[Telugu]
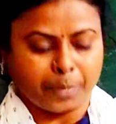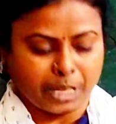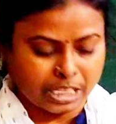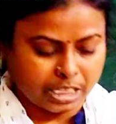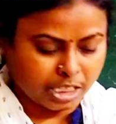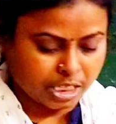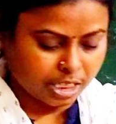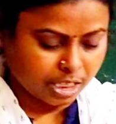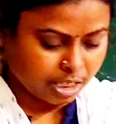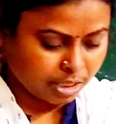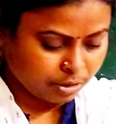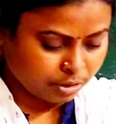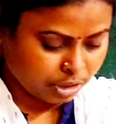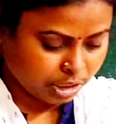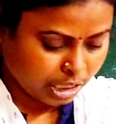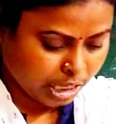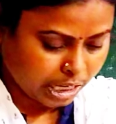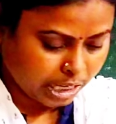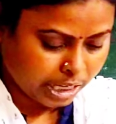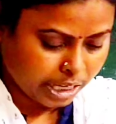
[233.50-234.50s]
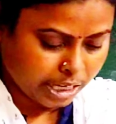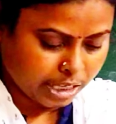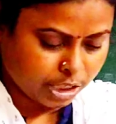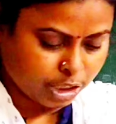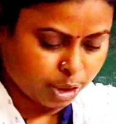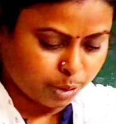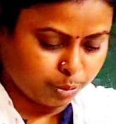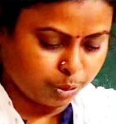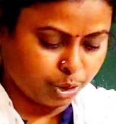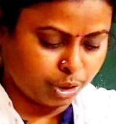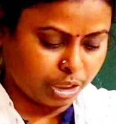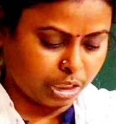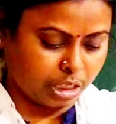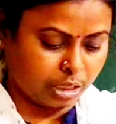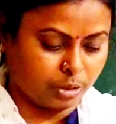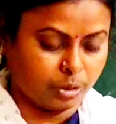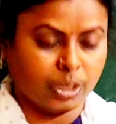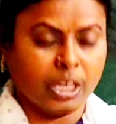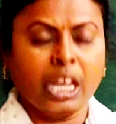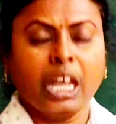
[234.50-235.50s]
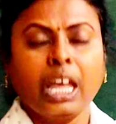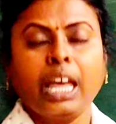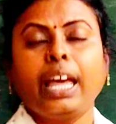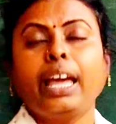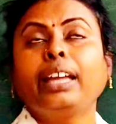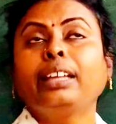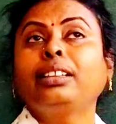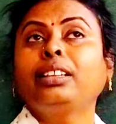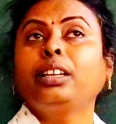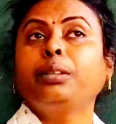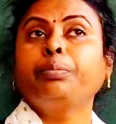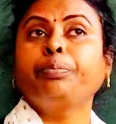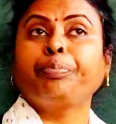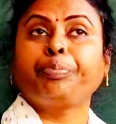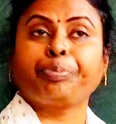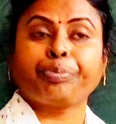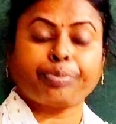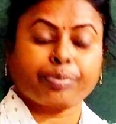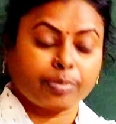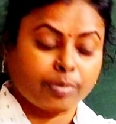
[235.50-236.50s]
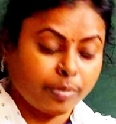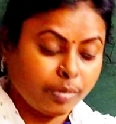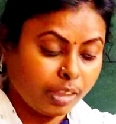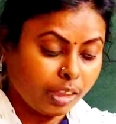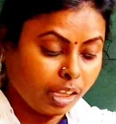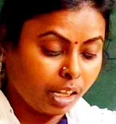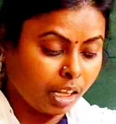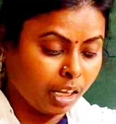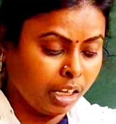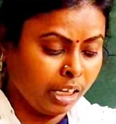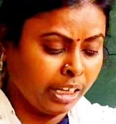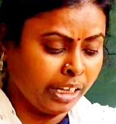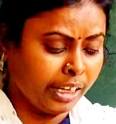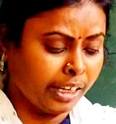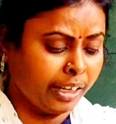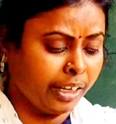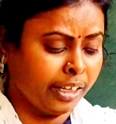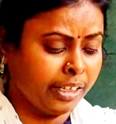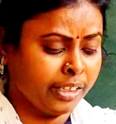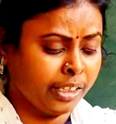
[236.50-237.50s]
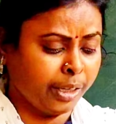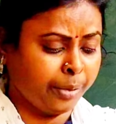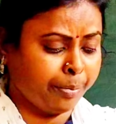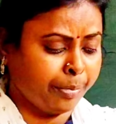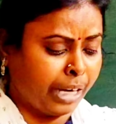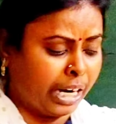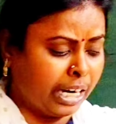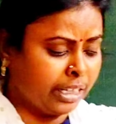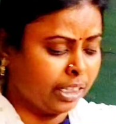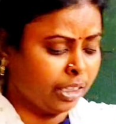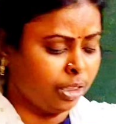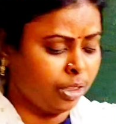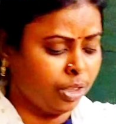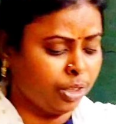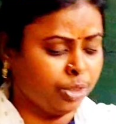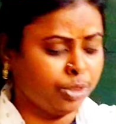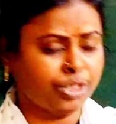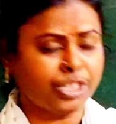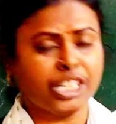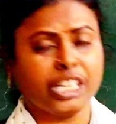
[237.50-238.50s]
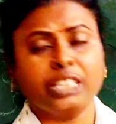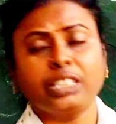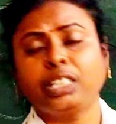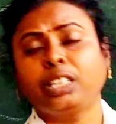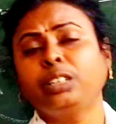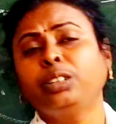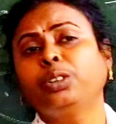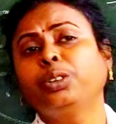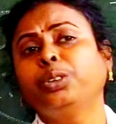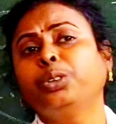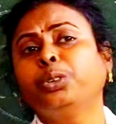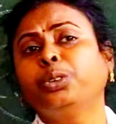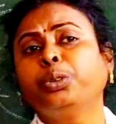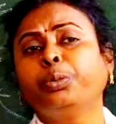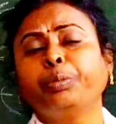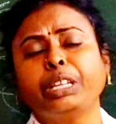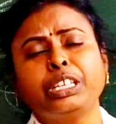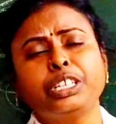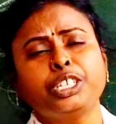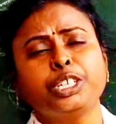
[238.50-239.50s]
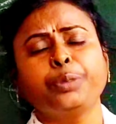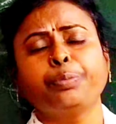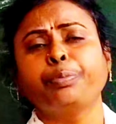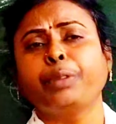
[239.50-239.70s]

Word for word: మంచిగా ఉండాలి అని చెప్తున్నారు అయితే అయితే మాటల్లోనూ చేతల్లోనూ మంచి